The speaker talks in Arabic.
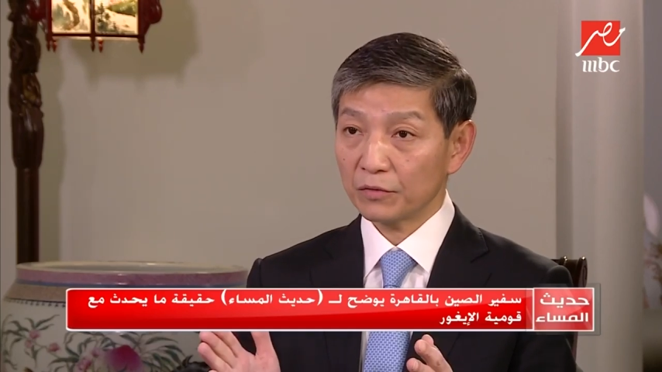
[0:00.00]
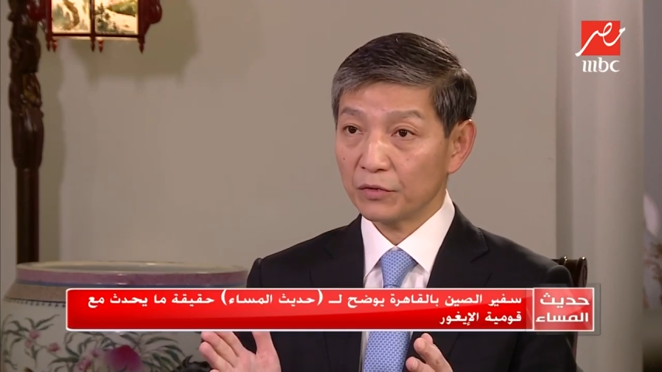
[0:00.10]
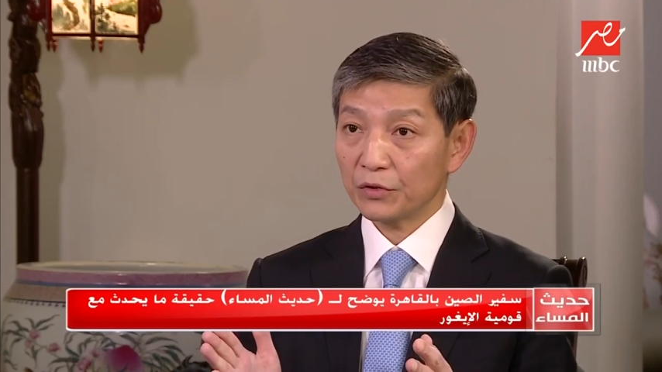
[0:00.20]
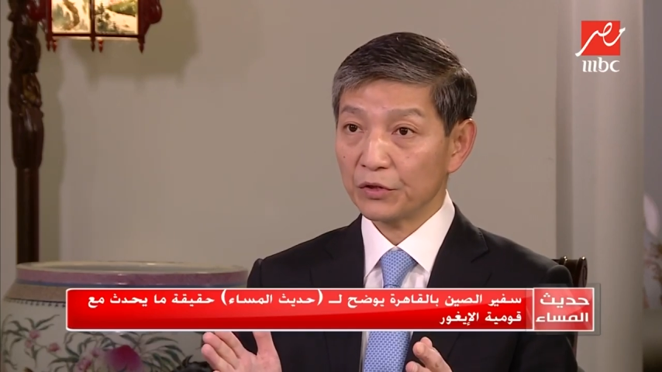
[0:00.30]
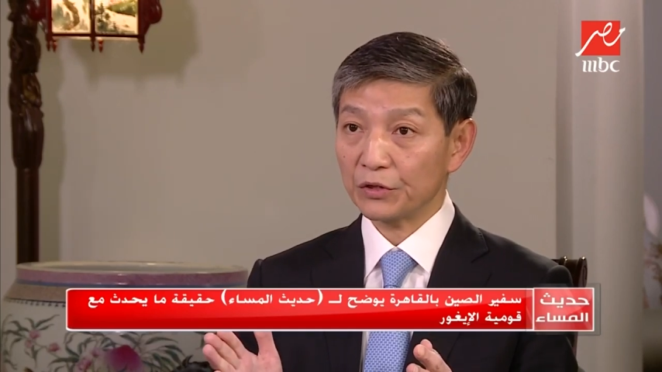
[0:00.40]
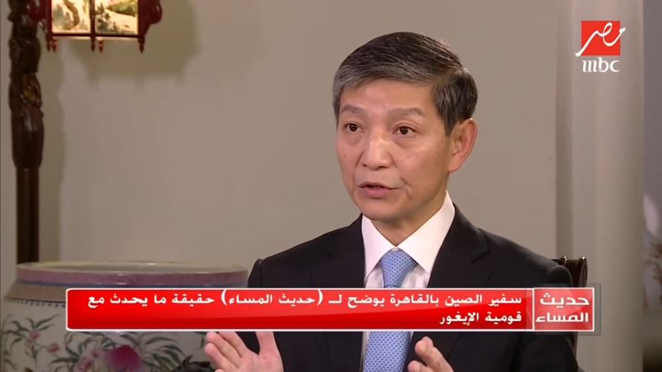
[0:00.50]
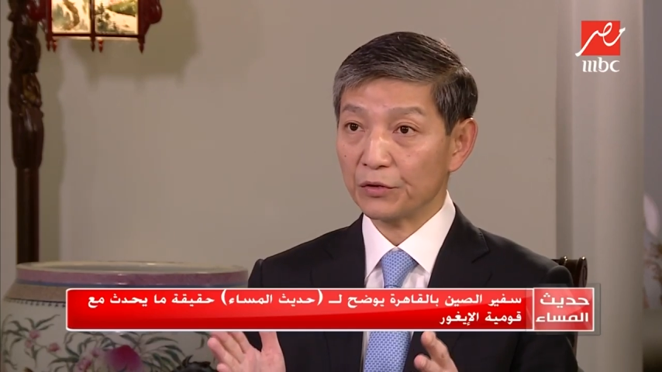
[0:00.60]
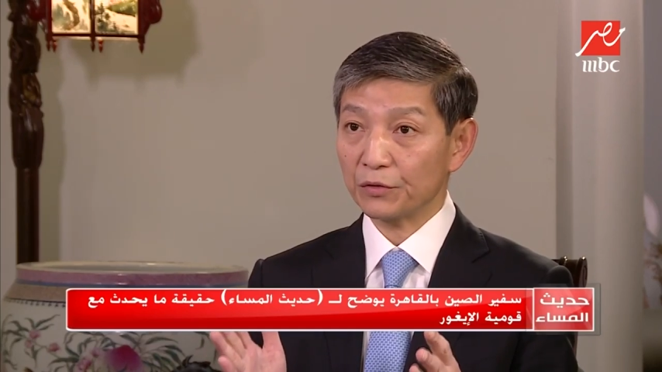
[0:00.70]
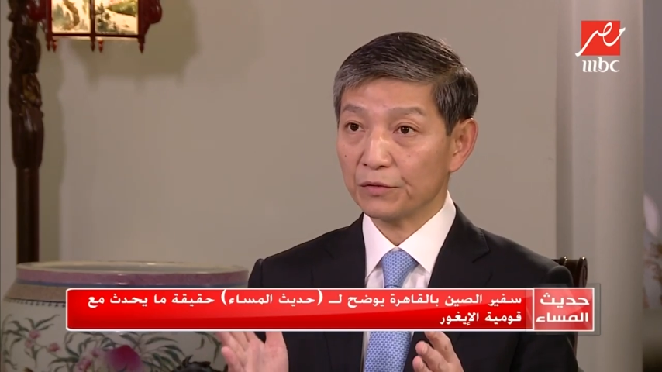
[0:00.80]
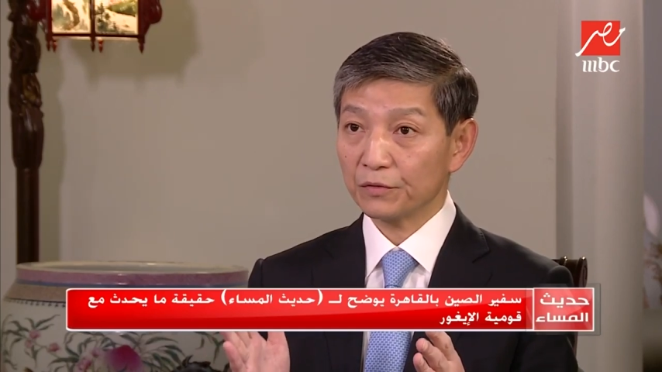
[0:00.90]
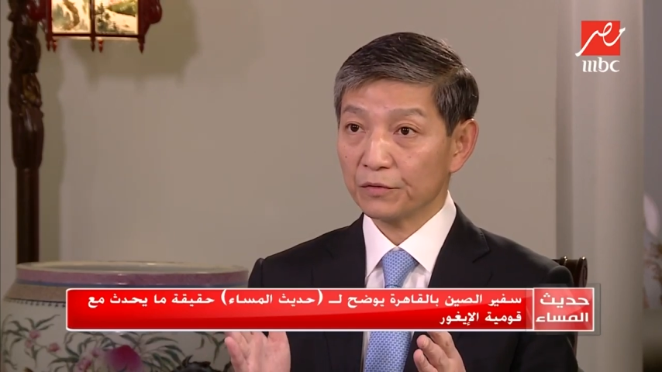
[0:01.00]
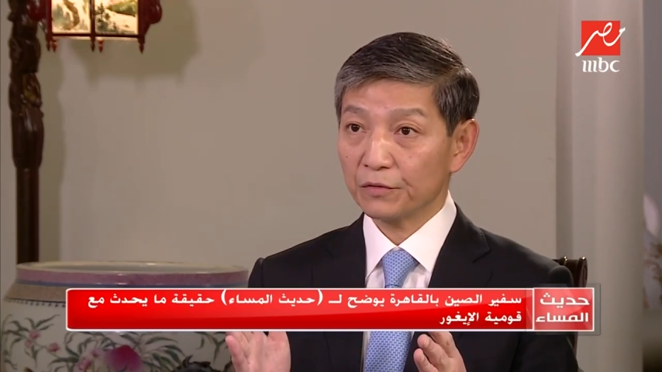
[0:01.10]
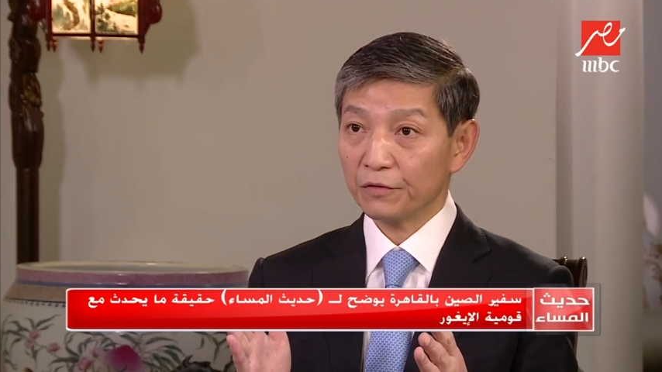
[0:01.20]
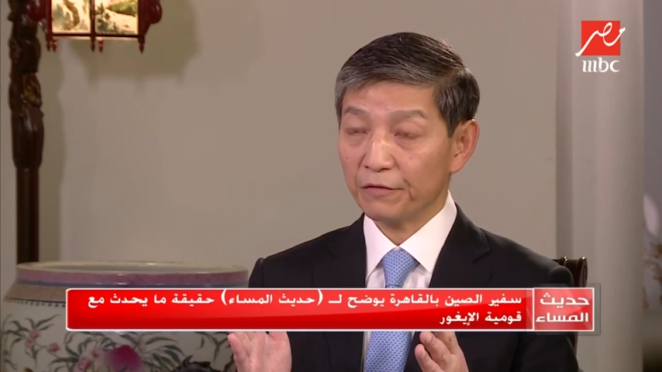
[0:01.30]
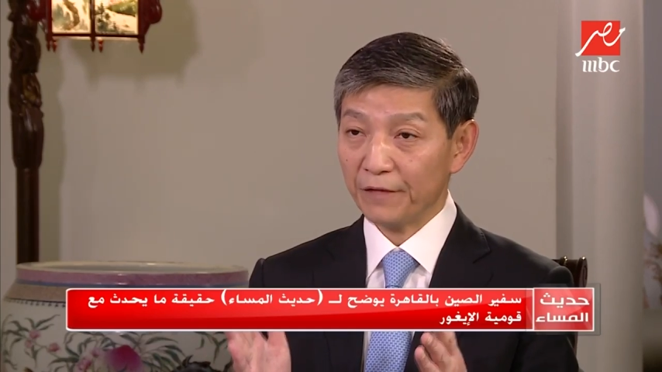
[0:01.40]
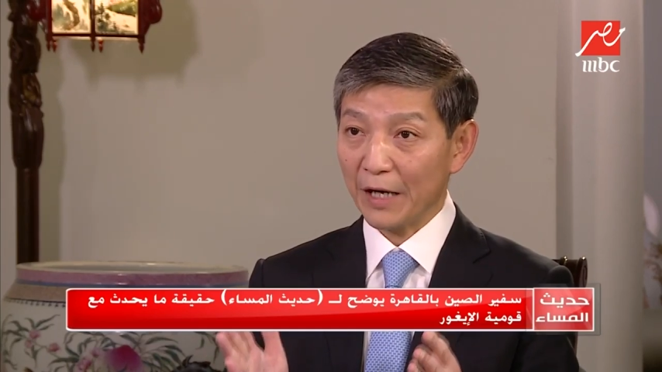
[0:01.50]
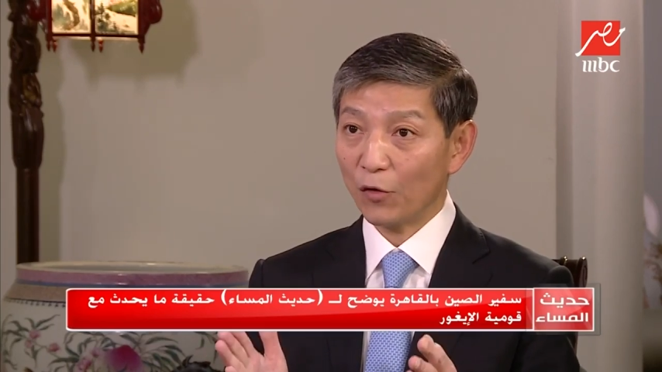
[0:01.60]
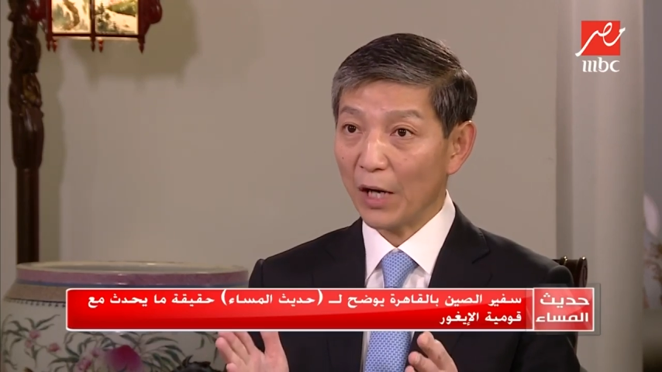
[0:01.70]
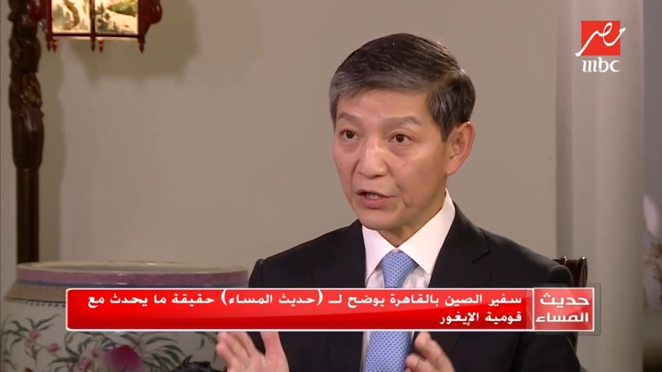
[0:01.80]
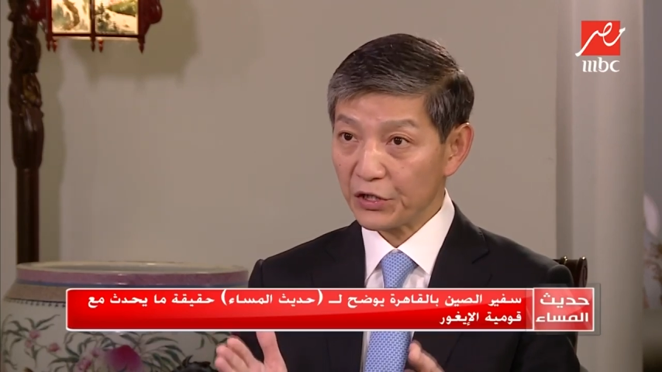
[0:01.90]
حول اتحاد الصين
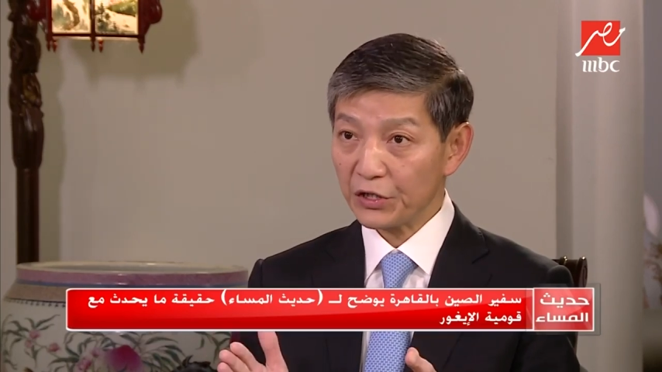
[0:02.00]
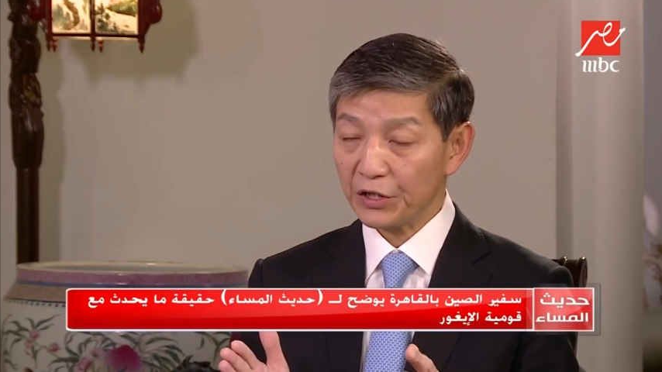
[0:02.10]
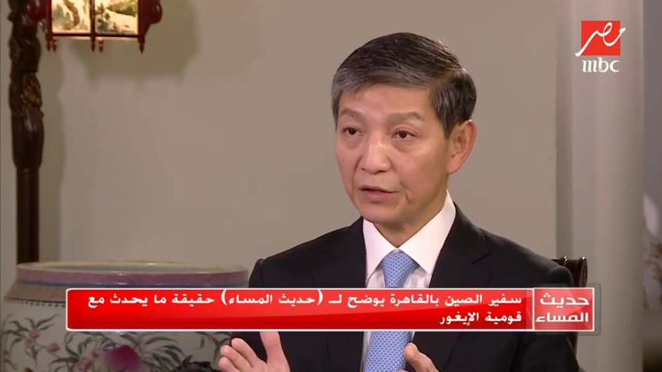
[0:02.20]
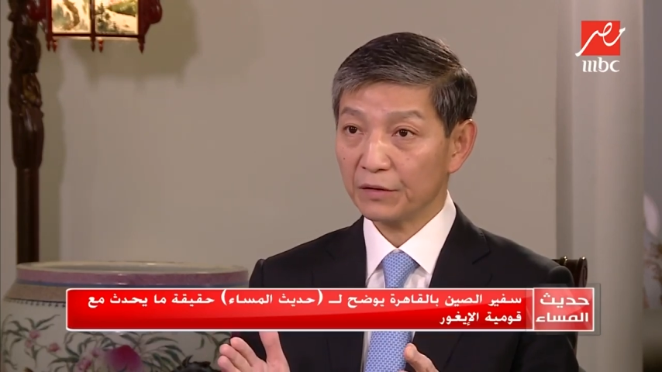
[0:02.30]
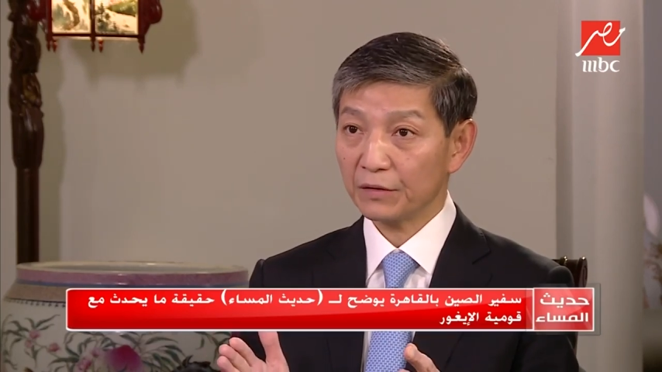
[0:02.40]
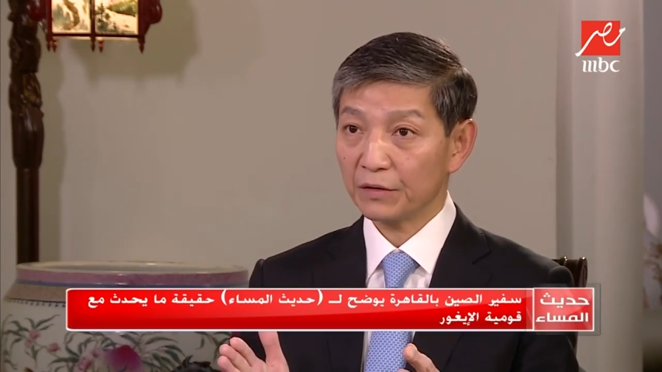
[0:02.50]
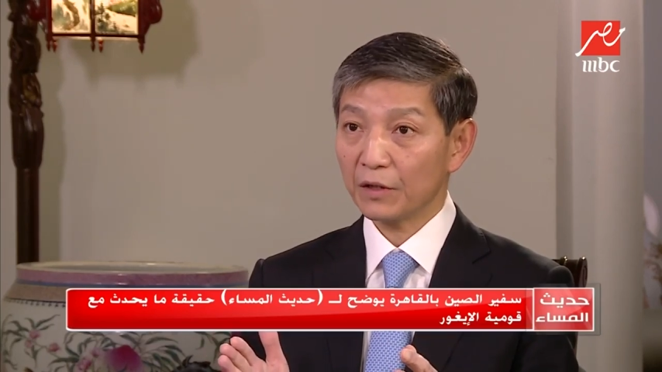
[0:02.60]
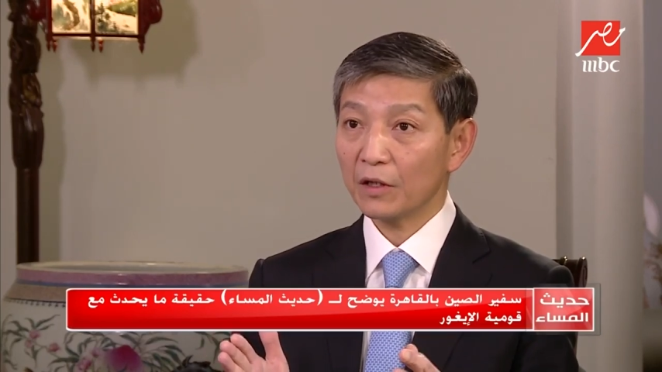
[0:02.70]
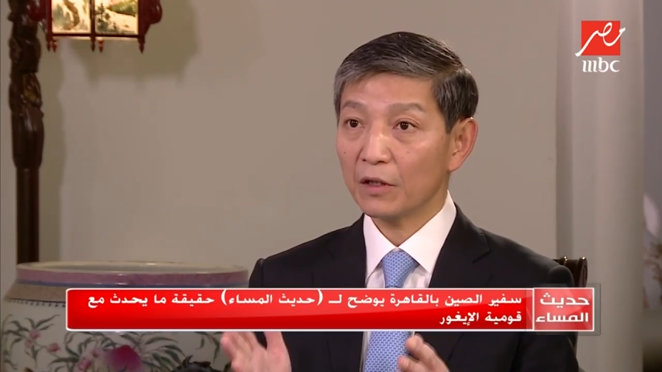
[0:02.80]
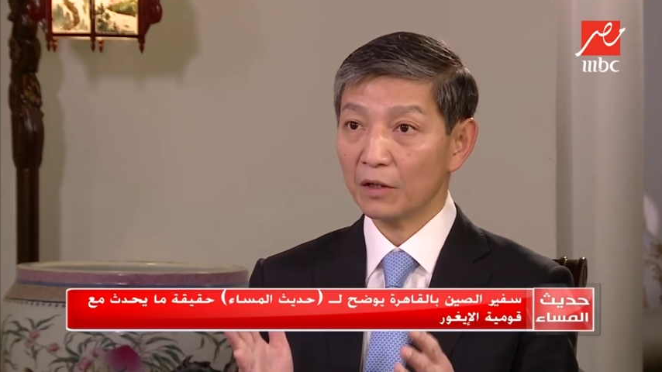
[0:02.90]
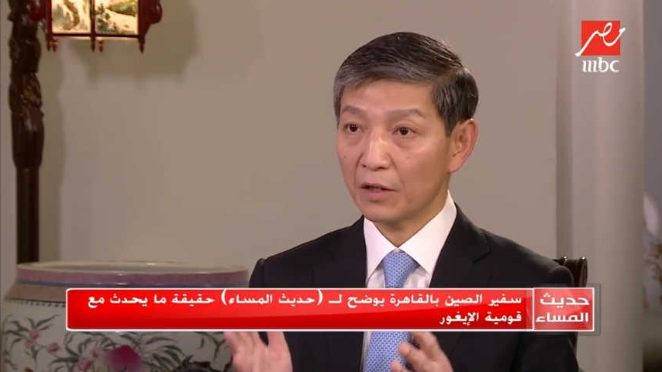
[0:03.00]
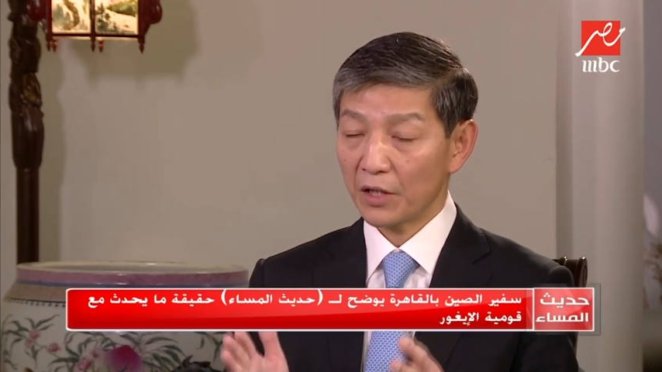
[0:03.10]
للمسلمين